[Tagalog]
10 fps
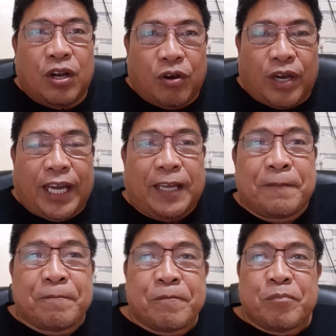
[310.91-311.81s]

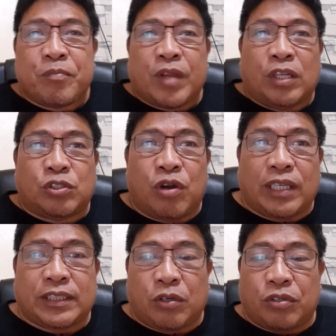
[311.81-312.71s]
Okay. So
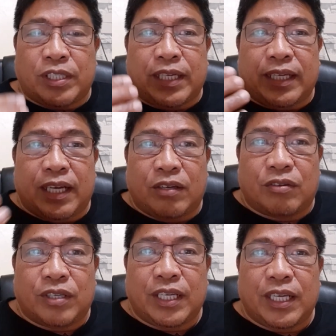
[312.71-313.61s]
ang sagot diyan ni
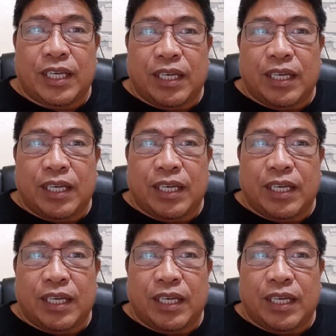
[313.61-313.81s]
ano ni